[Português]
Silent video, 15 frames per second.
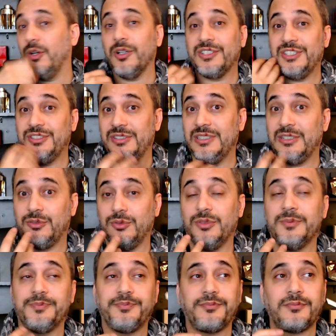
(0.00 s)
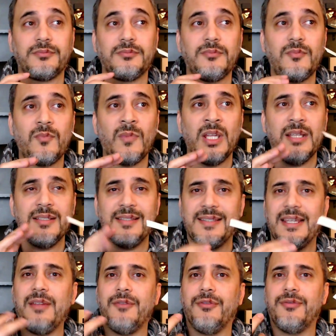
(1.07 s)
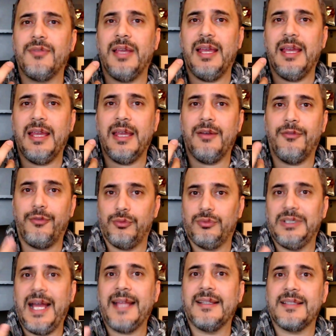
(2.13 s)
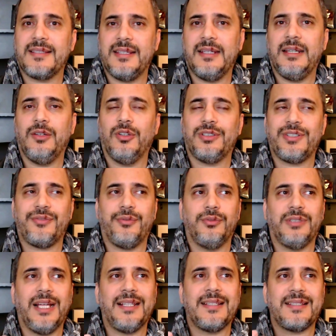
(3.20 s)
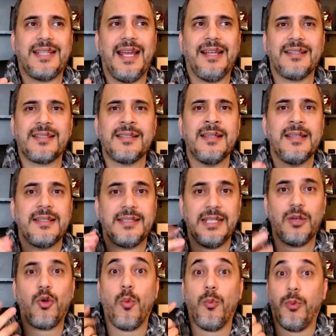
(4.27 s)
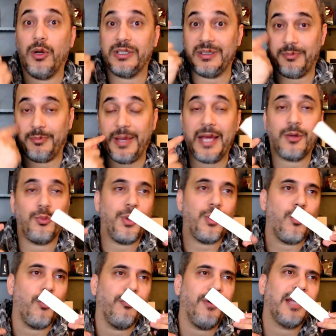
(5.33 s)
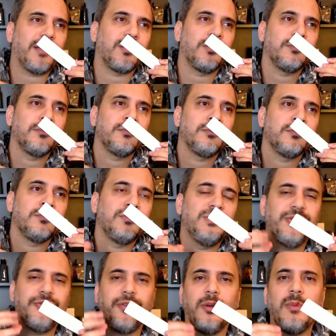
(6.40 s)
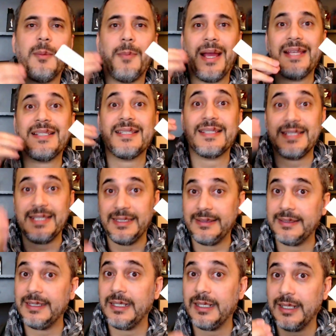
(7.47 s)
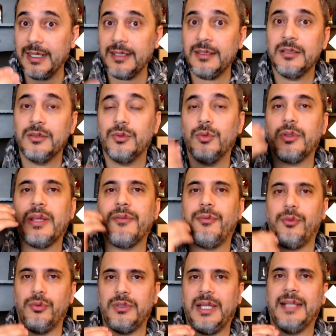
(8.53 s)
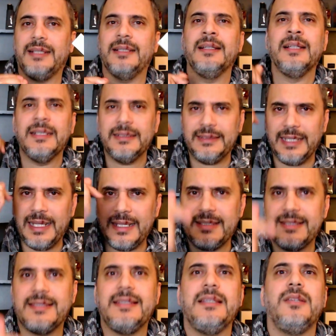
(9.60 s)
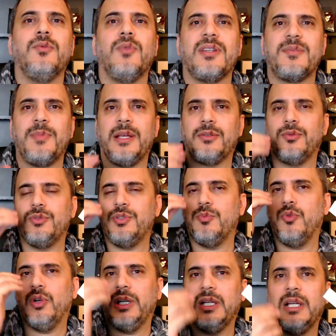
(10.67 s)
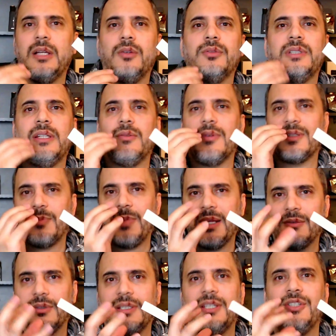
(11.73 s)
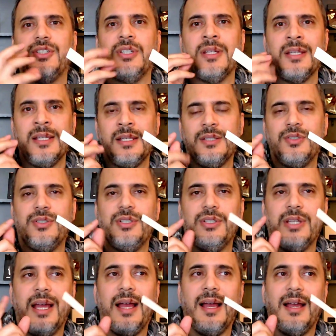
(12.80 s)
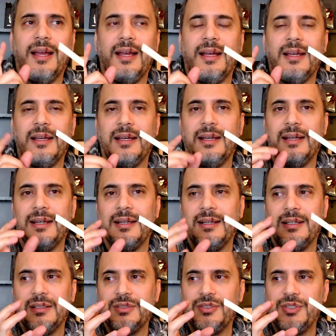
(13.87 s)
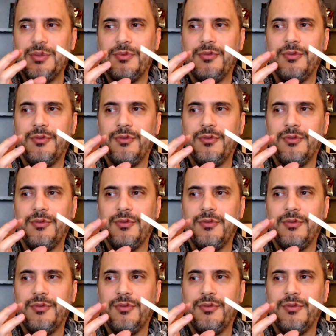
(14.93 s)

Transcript: Ó, oh, gente, ainda estou de serem é, frutadas, serem notas frutadas, elas se comportam para o meu olfato de forma mais cítrica do que frutada. Tem sim um aspecto de morango, tem um aspecto aqui de, de, a, a, a, de